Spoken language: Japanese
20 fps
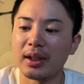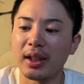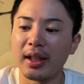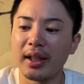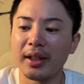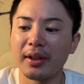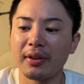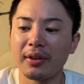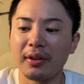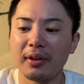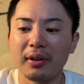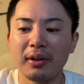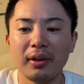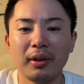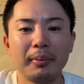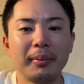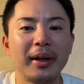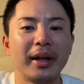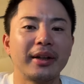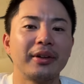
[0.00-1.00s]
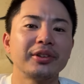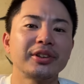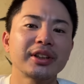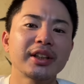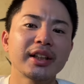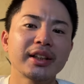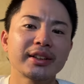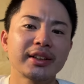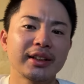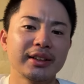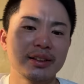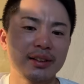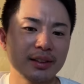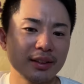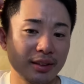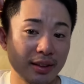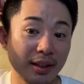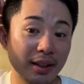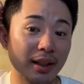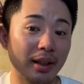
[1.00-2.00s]
あのー、まあ、吉川さんっ
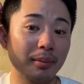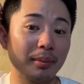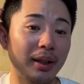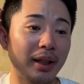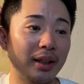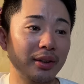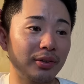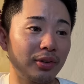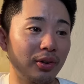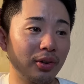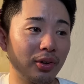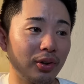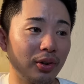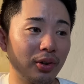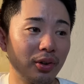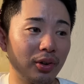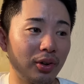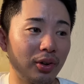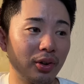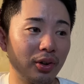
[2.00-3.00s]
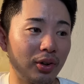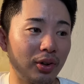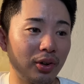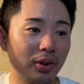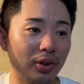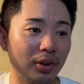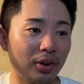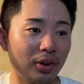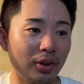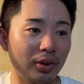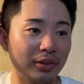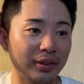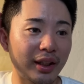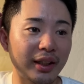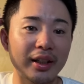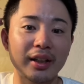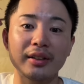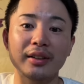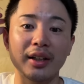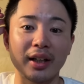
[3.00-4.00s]
て、まあ、あのー、
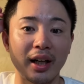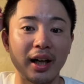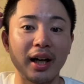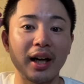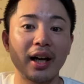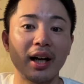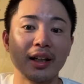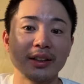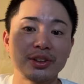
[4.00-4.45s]
大学から、